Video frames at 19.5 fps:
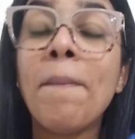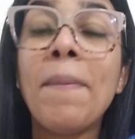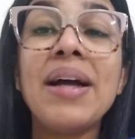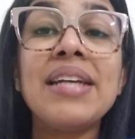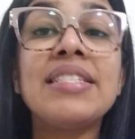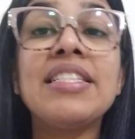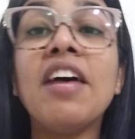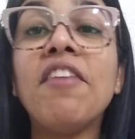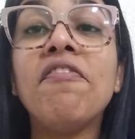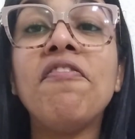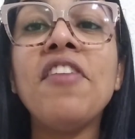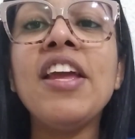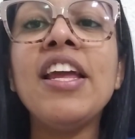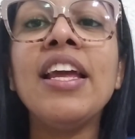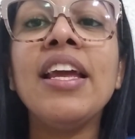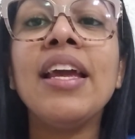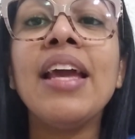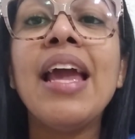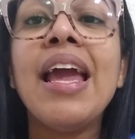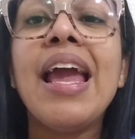Mas
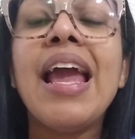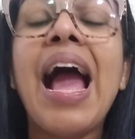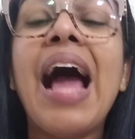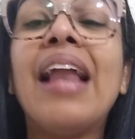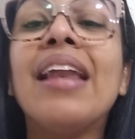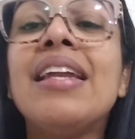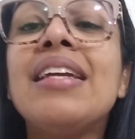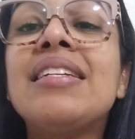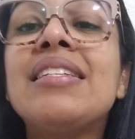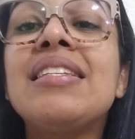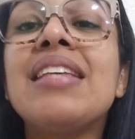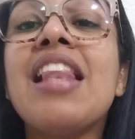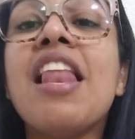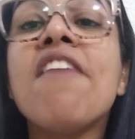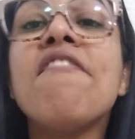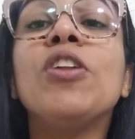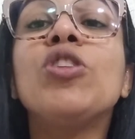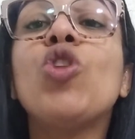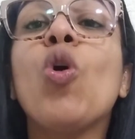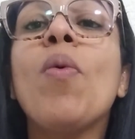Davi ali se
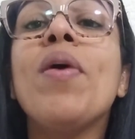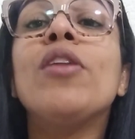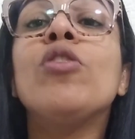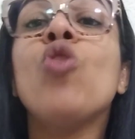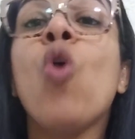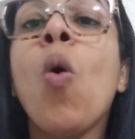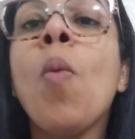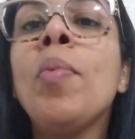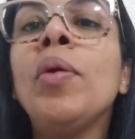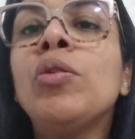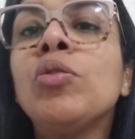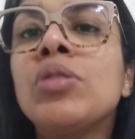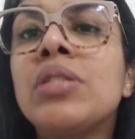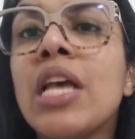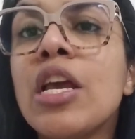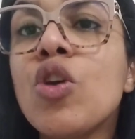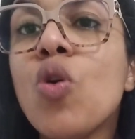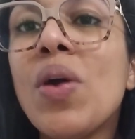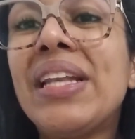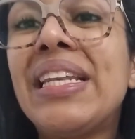levantou em nome do
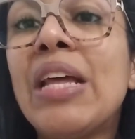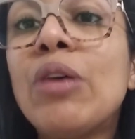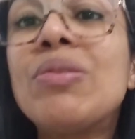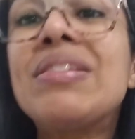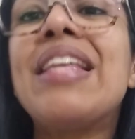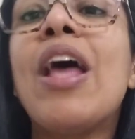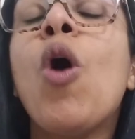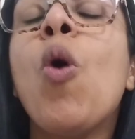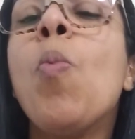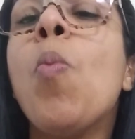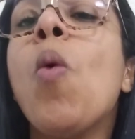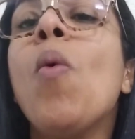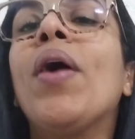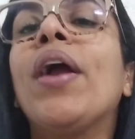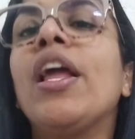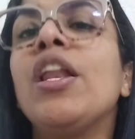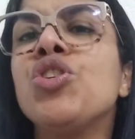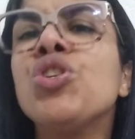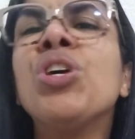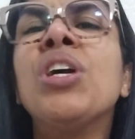Senhor e Deus derrubou
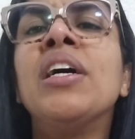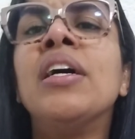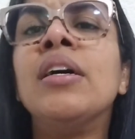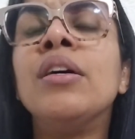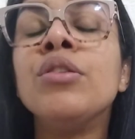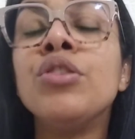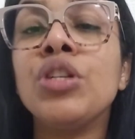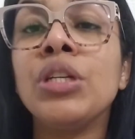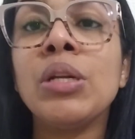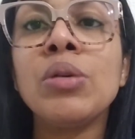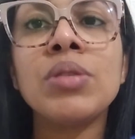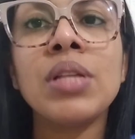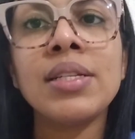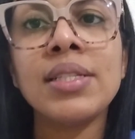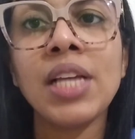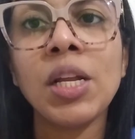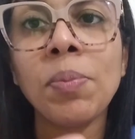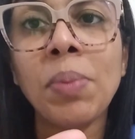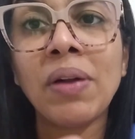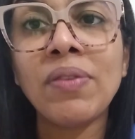aquele gigante. Deus está
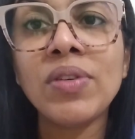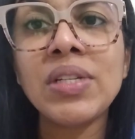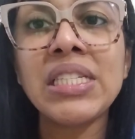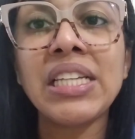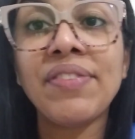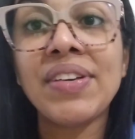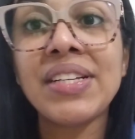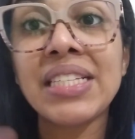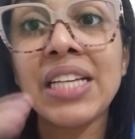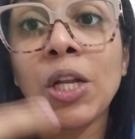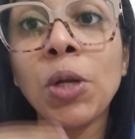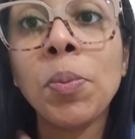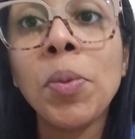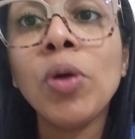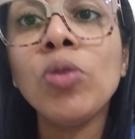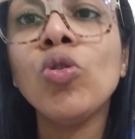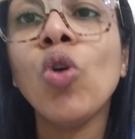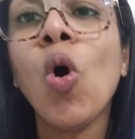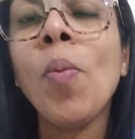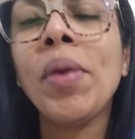dizendo para você: vai ser no
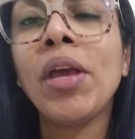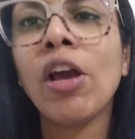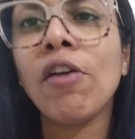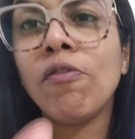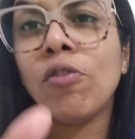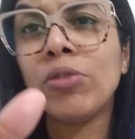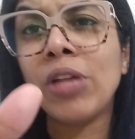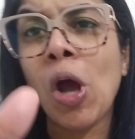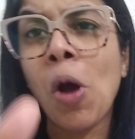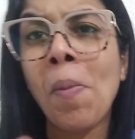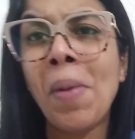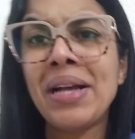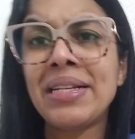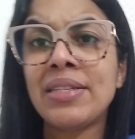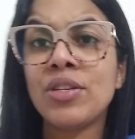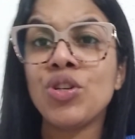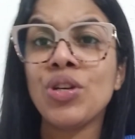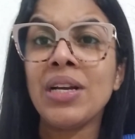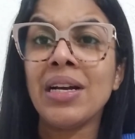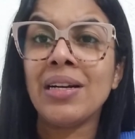meu nome que eu vou derrubar
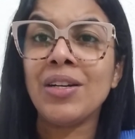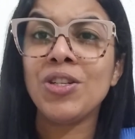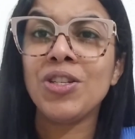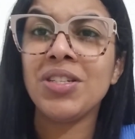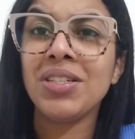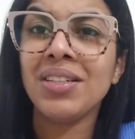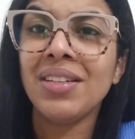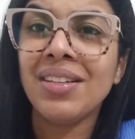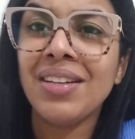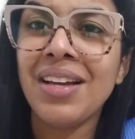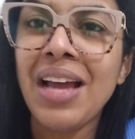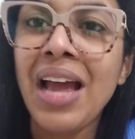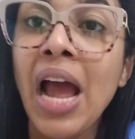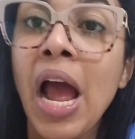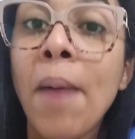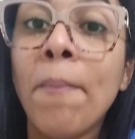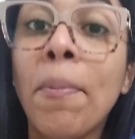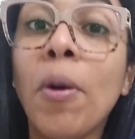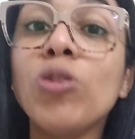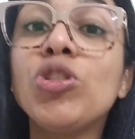esse gigante.
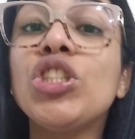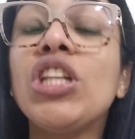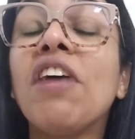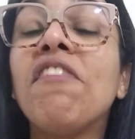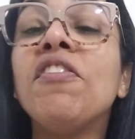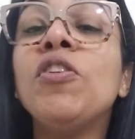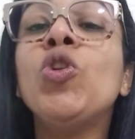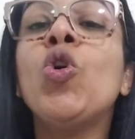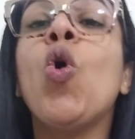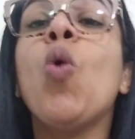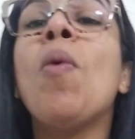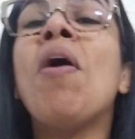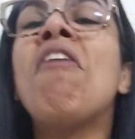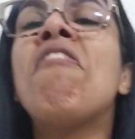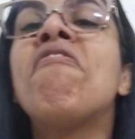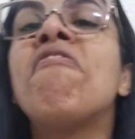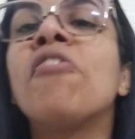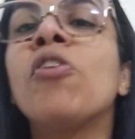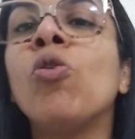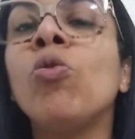Pode estar tá vindo com
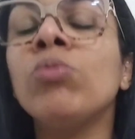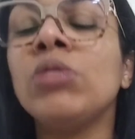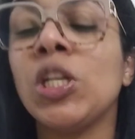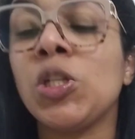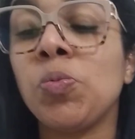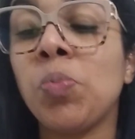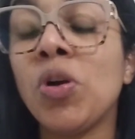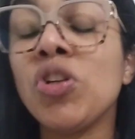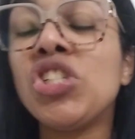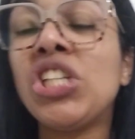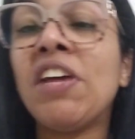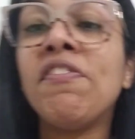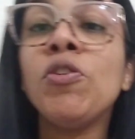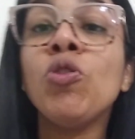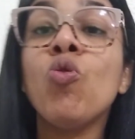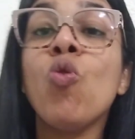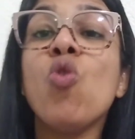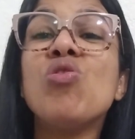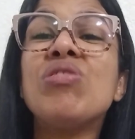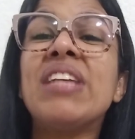afrontas, pode estar tá
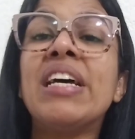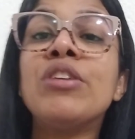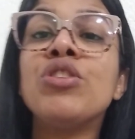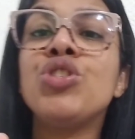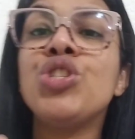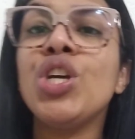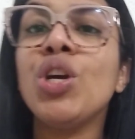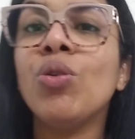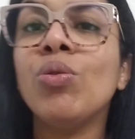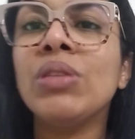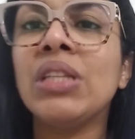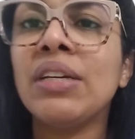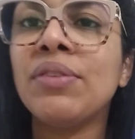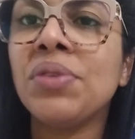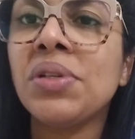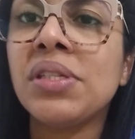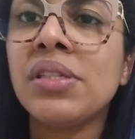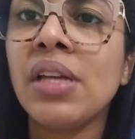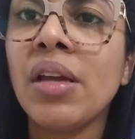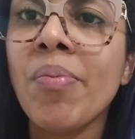vindo com ousadia contra
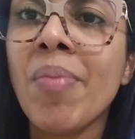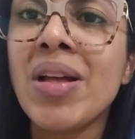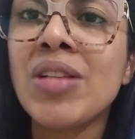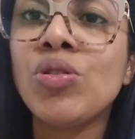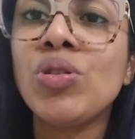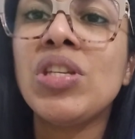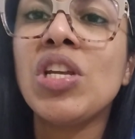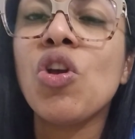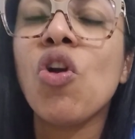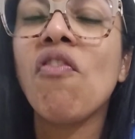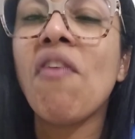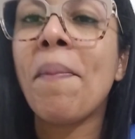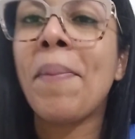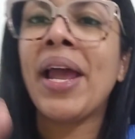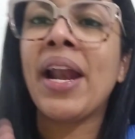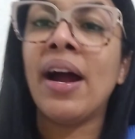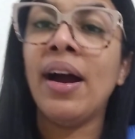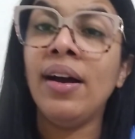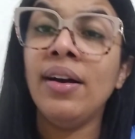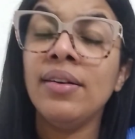você, mas o Senhor vai
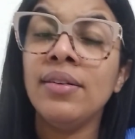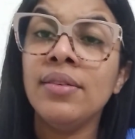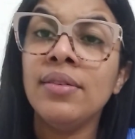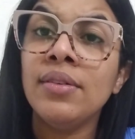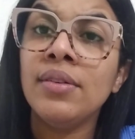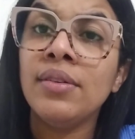parar.